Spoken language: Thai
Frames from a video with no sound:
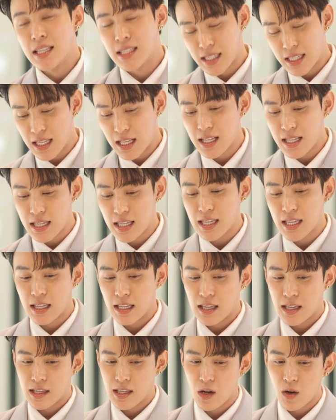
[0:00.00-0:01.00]
ซีรีส์
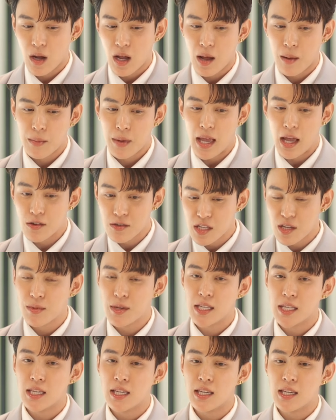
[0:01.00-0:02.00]
เกี่ยวกับ
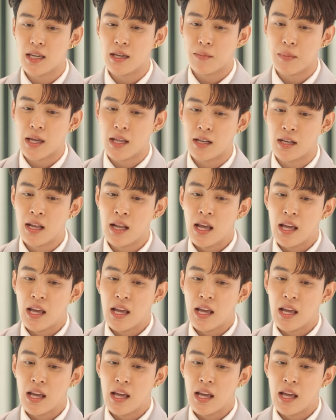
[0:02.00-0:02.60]
LGBT เป็น